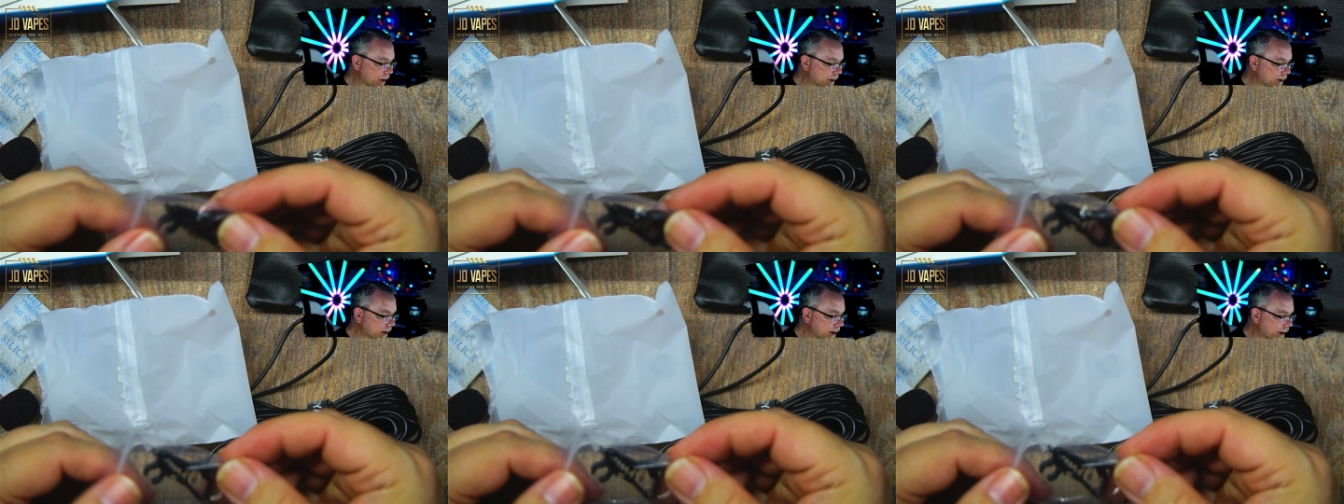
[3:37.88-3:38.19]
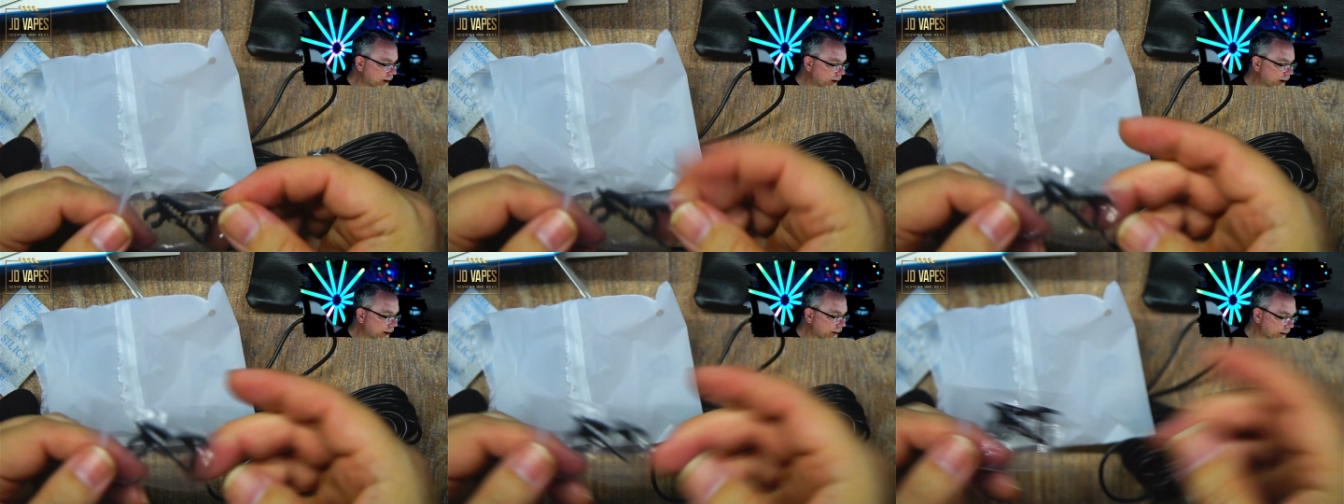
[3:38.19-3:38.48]

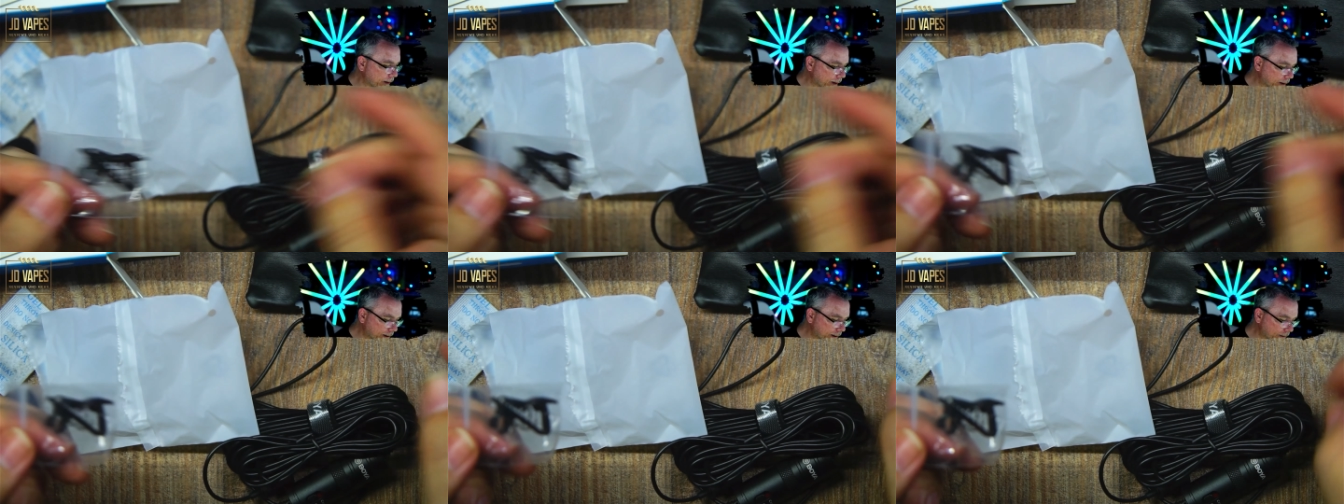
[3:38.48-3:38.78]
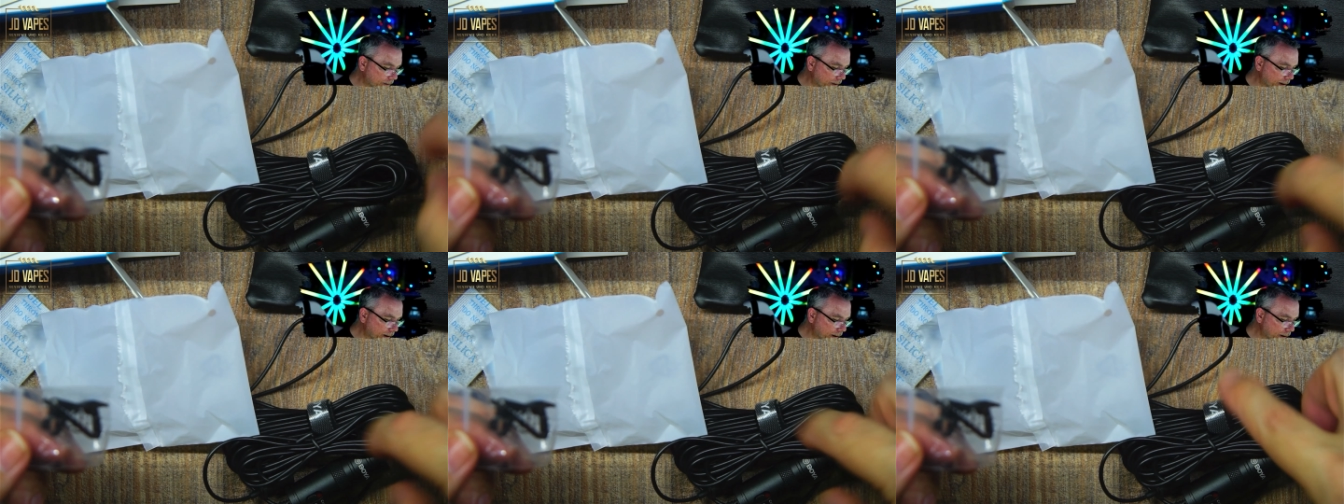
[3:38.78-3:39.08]
Müsste jetzt kein
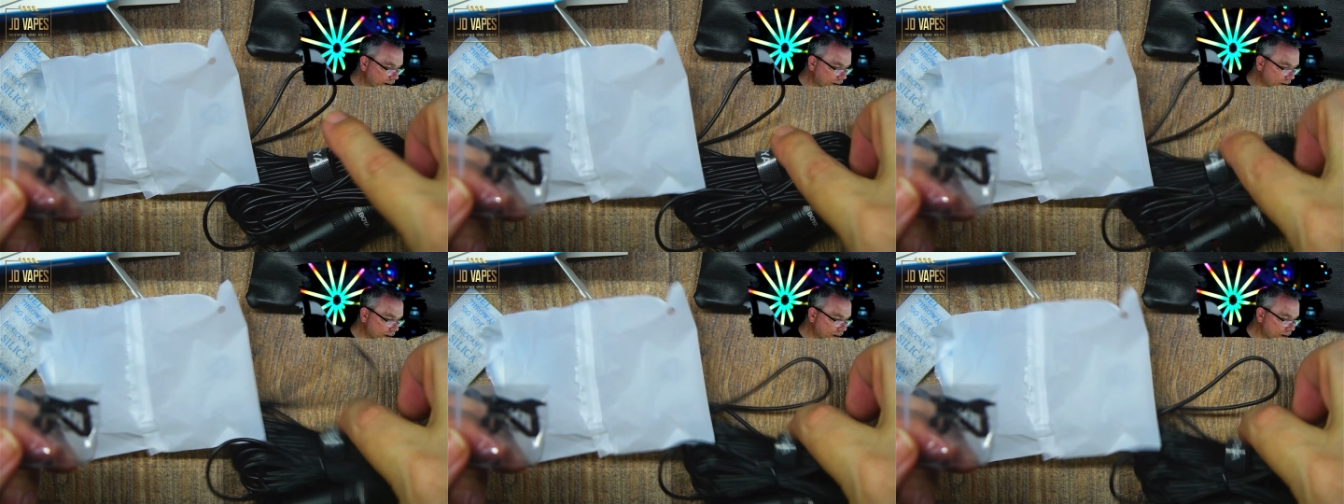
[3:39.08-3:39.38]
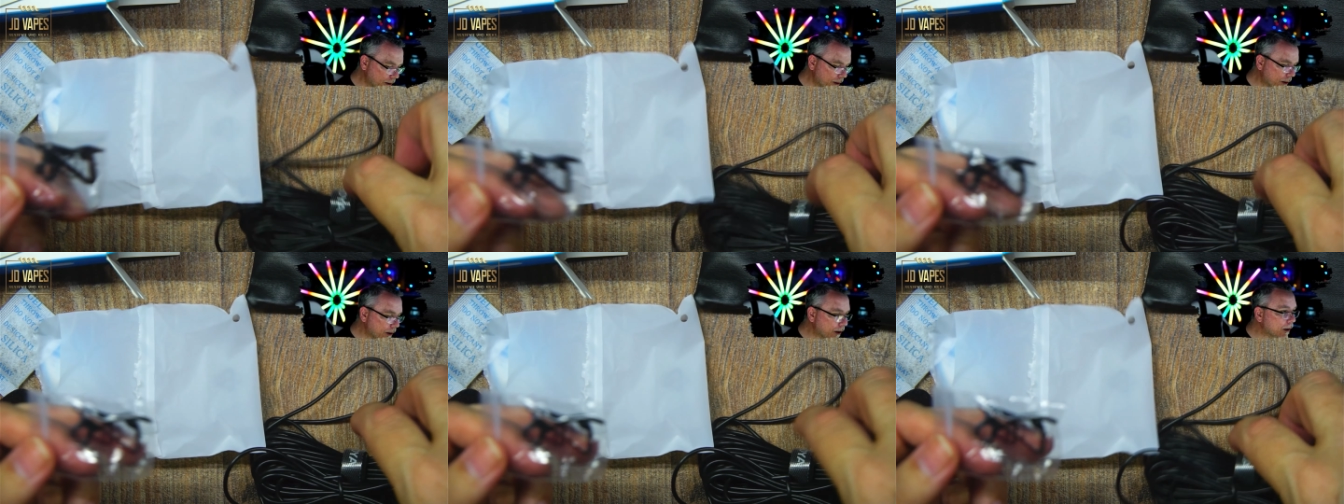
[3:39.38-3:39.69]

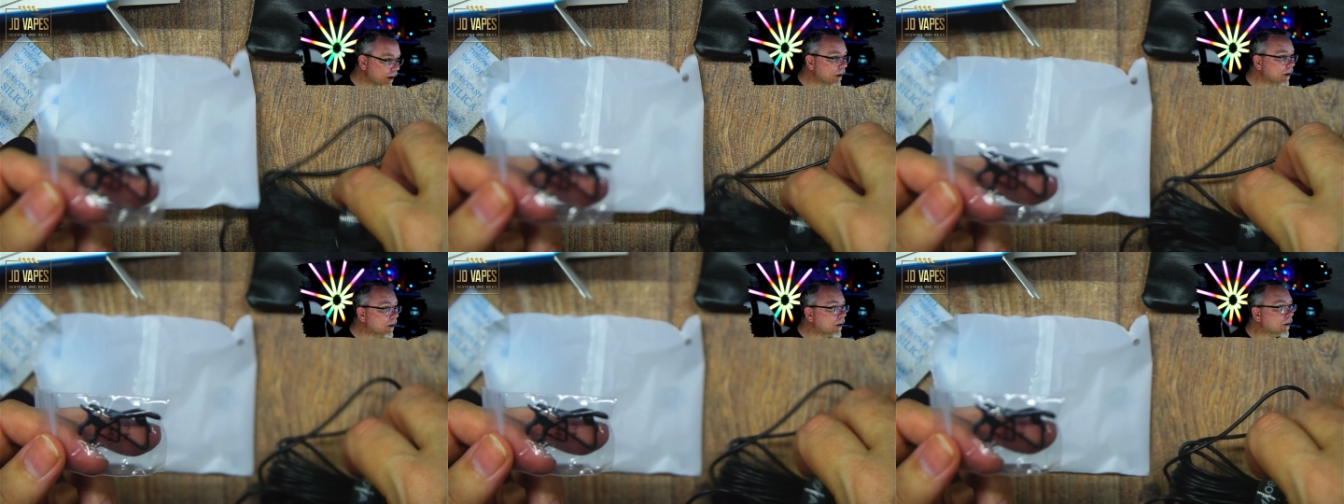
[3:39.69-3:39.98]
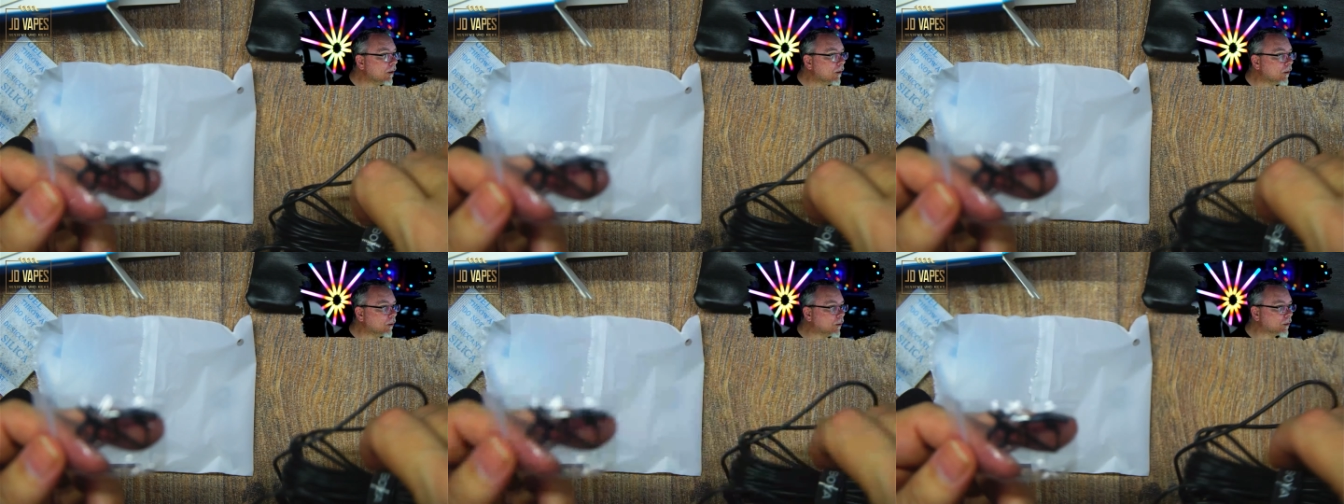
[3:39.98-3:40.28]
Einsatzzweck.
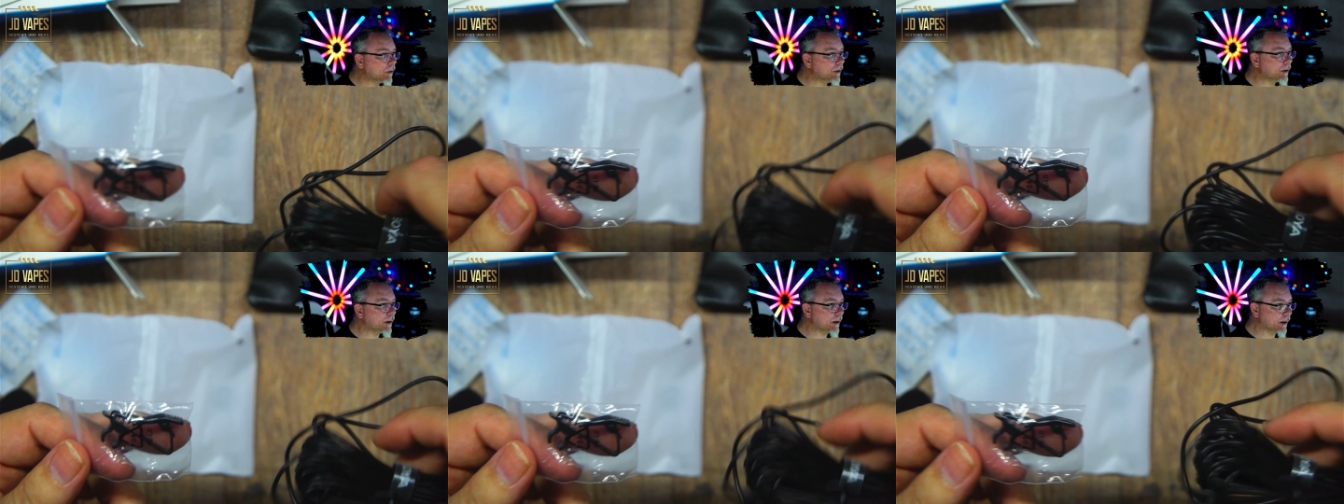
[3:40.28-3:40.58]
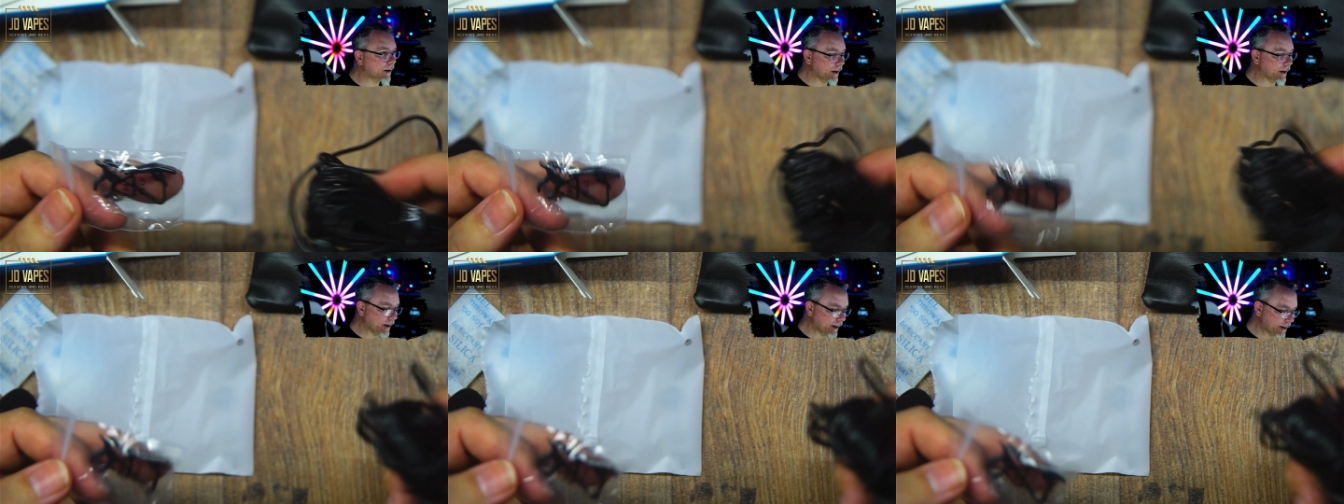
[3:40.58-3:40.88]

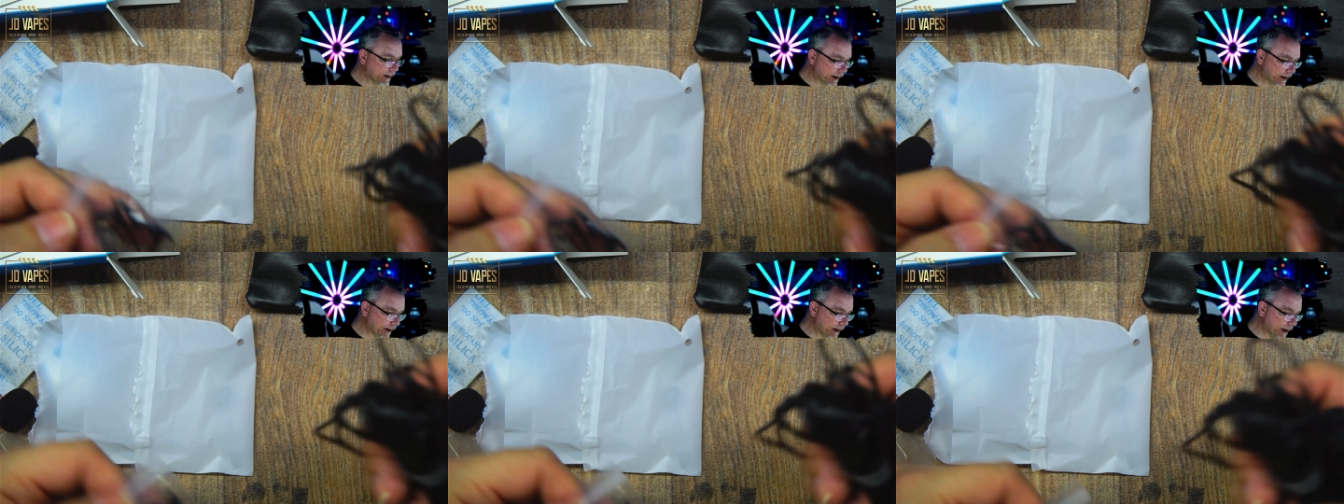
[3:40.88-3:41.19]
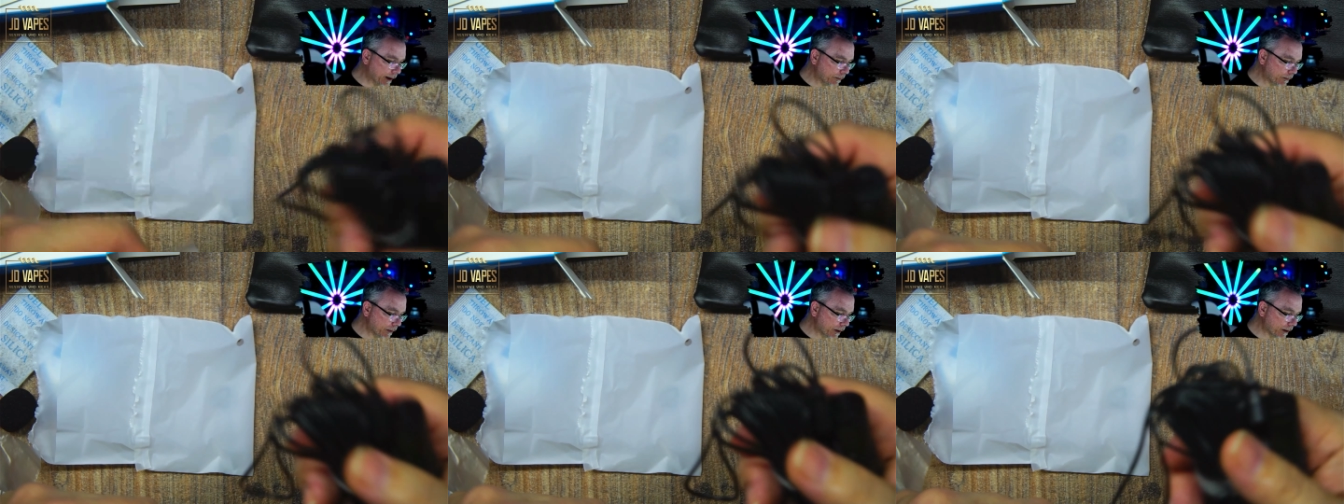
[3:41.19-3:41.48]
Und
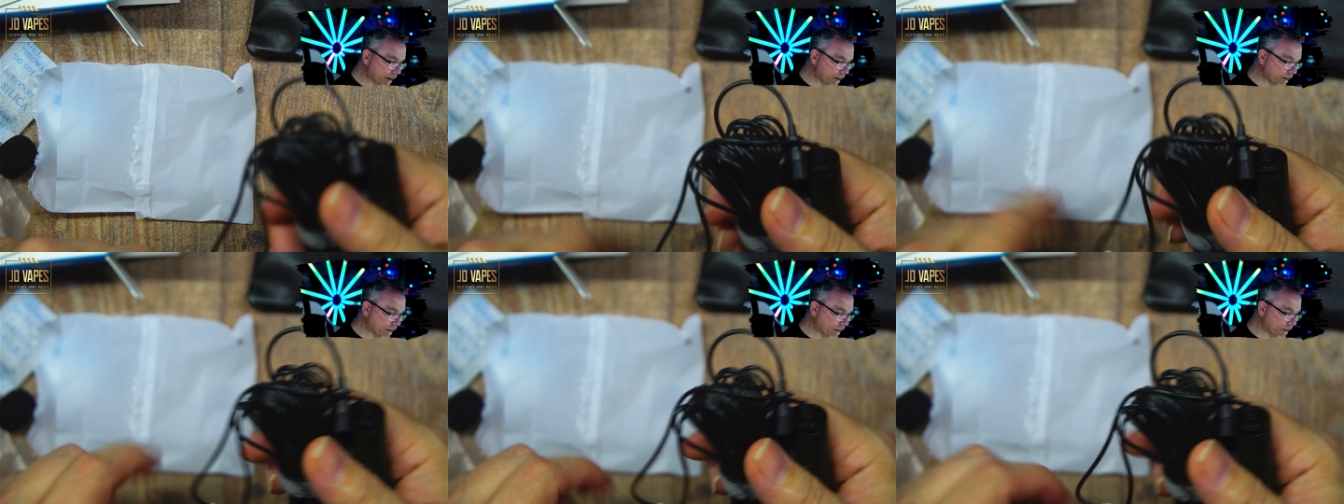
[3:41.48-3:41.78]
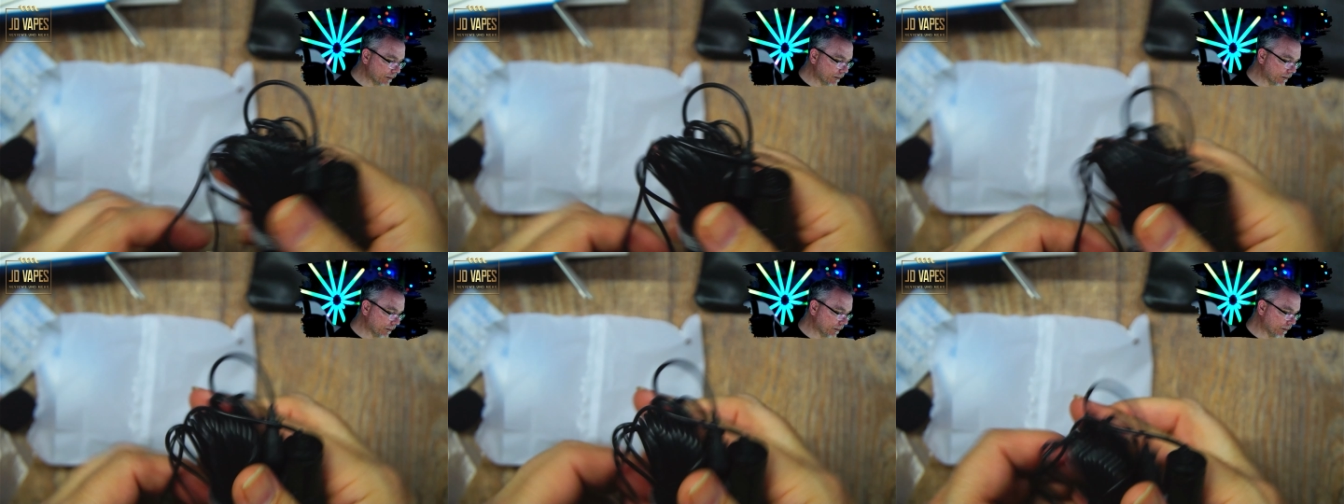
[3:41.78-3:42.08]
diese
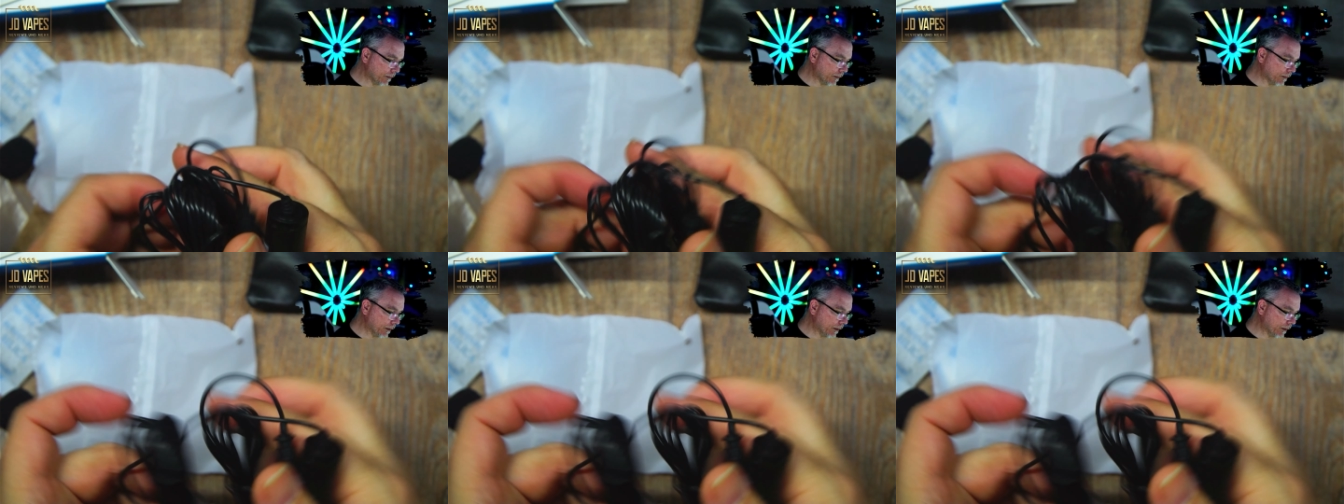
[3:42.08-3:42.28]
Klemme,